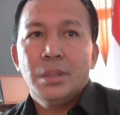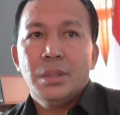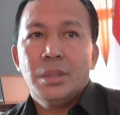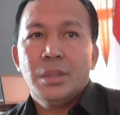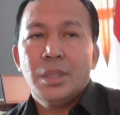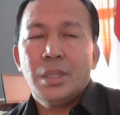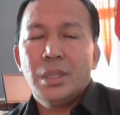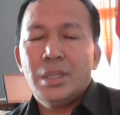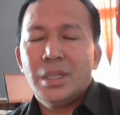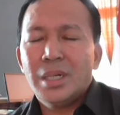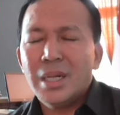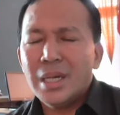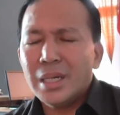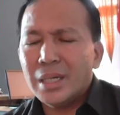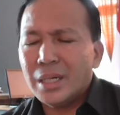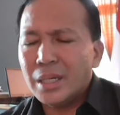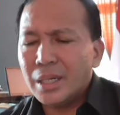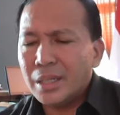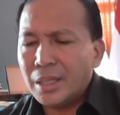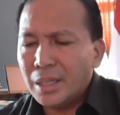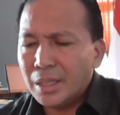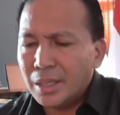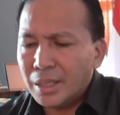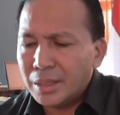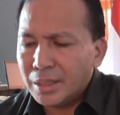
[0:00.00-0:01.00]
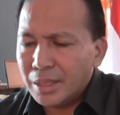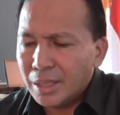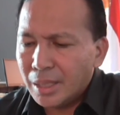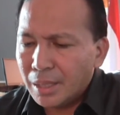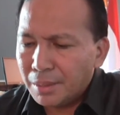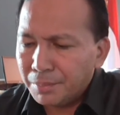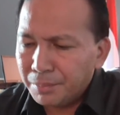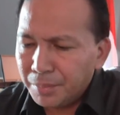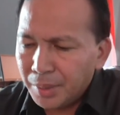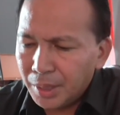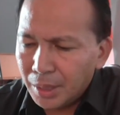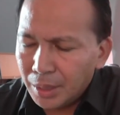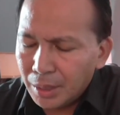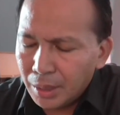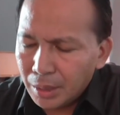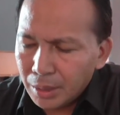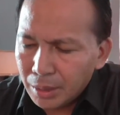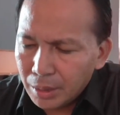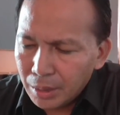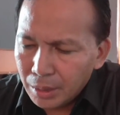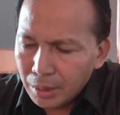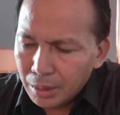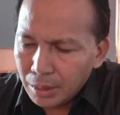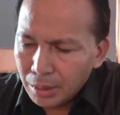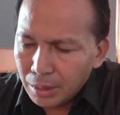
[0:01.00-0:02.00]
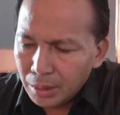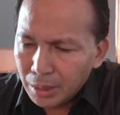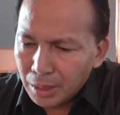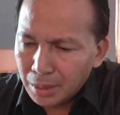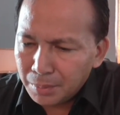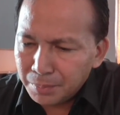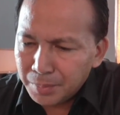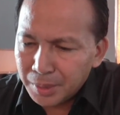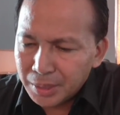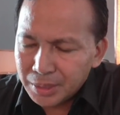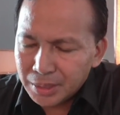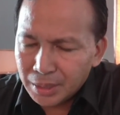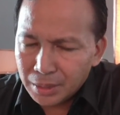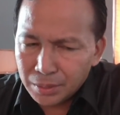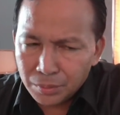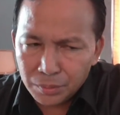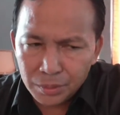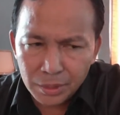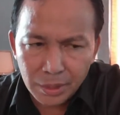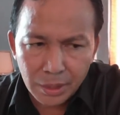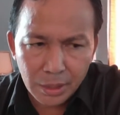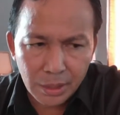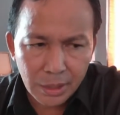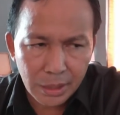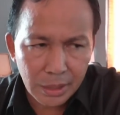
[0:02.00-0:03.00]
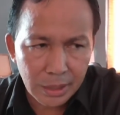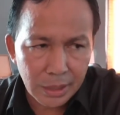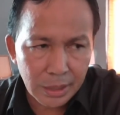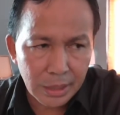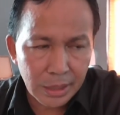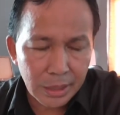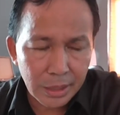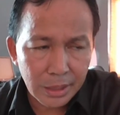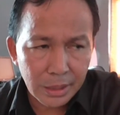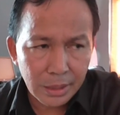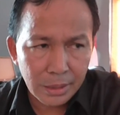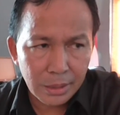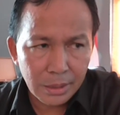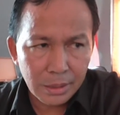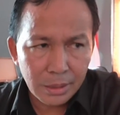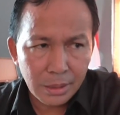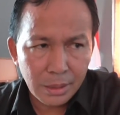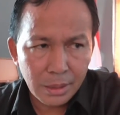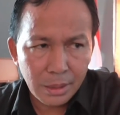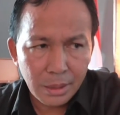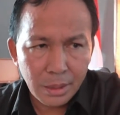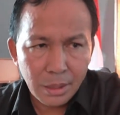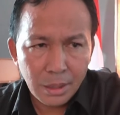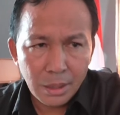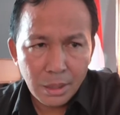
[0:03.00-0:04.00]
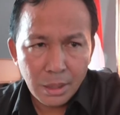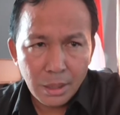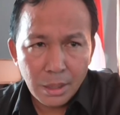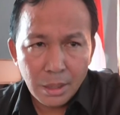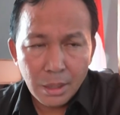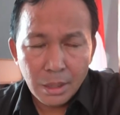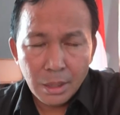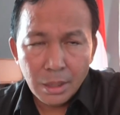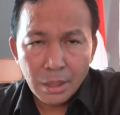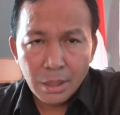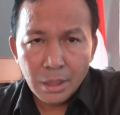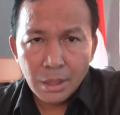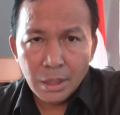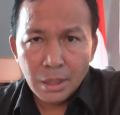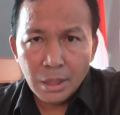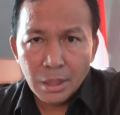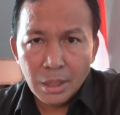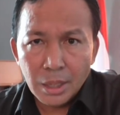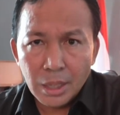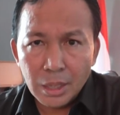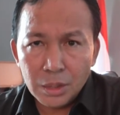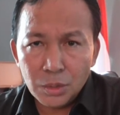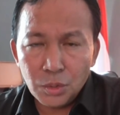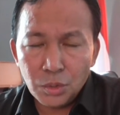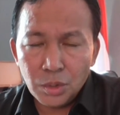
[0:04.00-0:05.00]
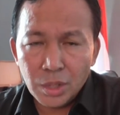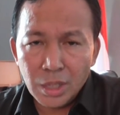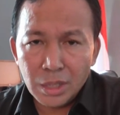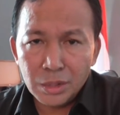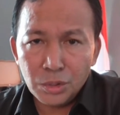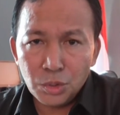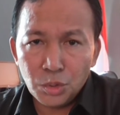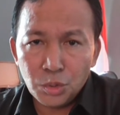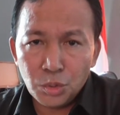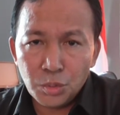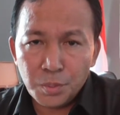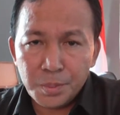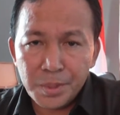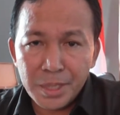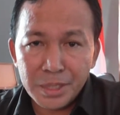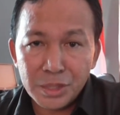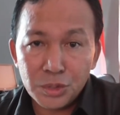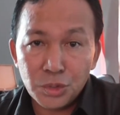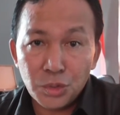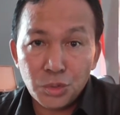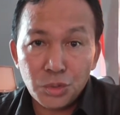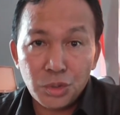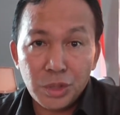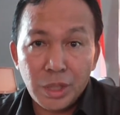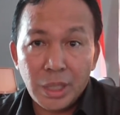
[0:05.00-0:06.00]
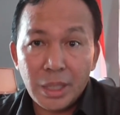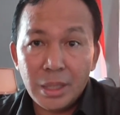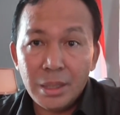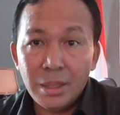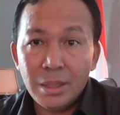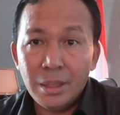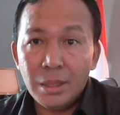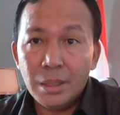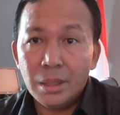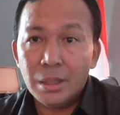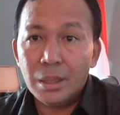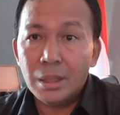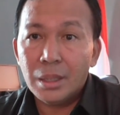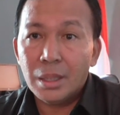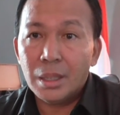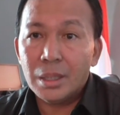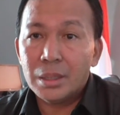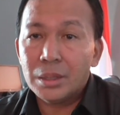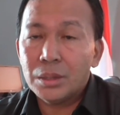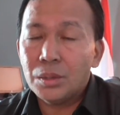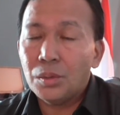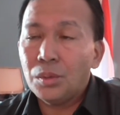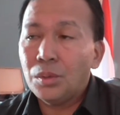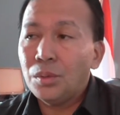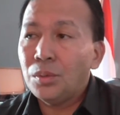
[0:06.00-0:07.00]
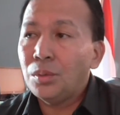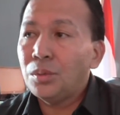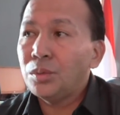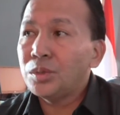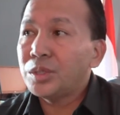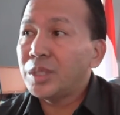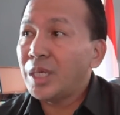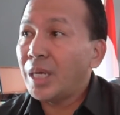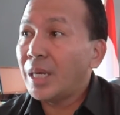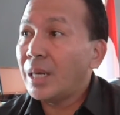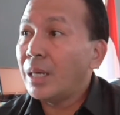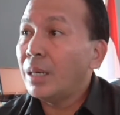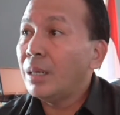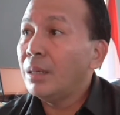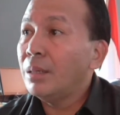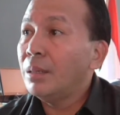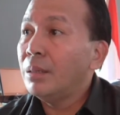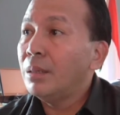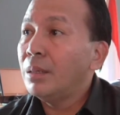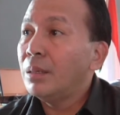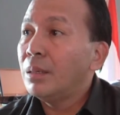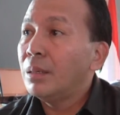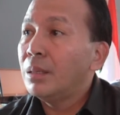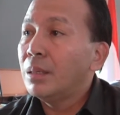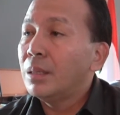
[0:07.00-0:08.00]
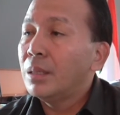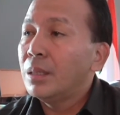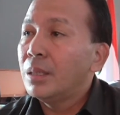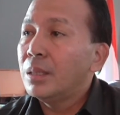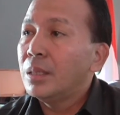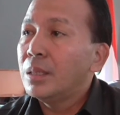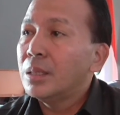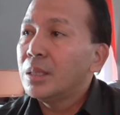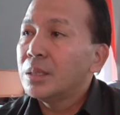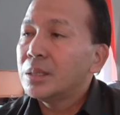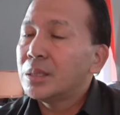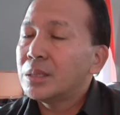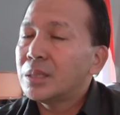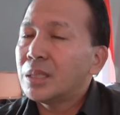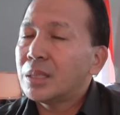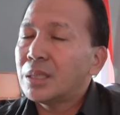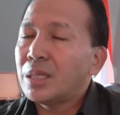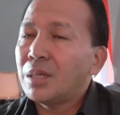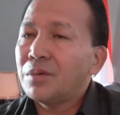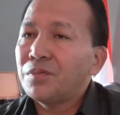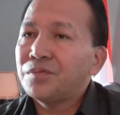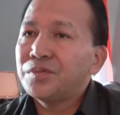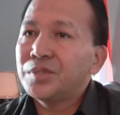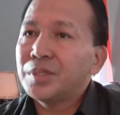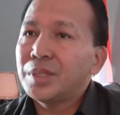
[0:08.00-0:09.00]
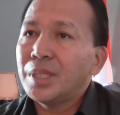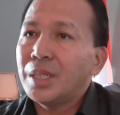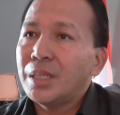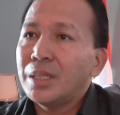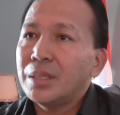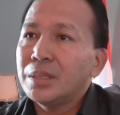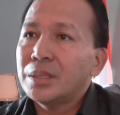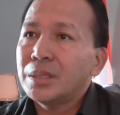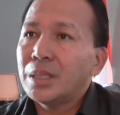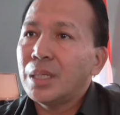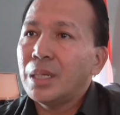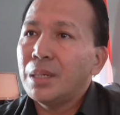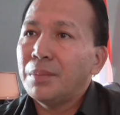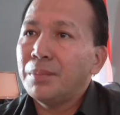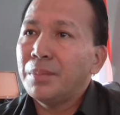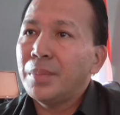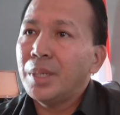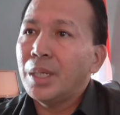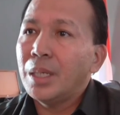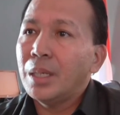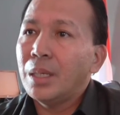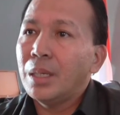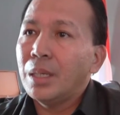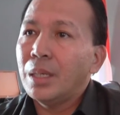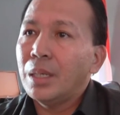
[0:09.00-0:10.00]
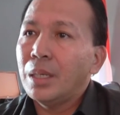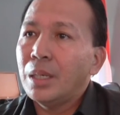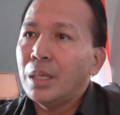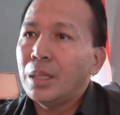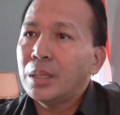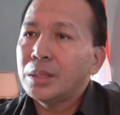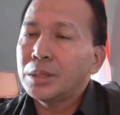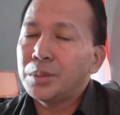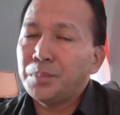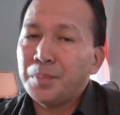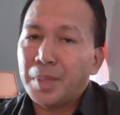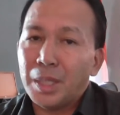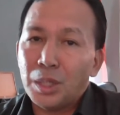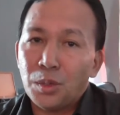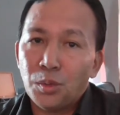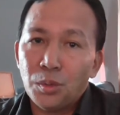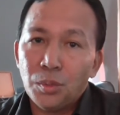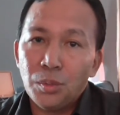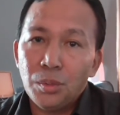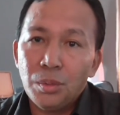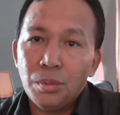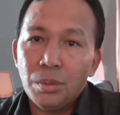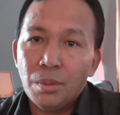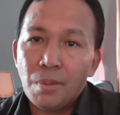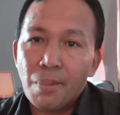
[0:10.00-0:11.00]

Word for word: dan langkah yang kita ambil ke yang bersangkutan adalah lakukan tutupan sunyi atau sel terafsir selama seminggu.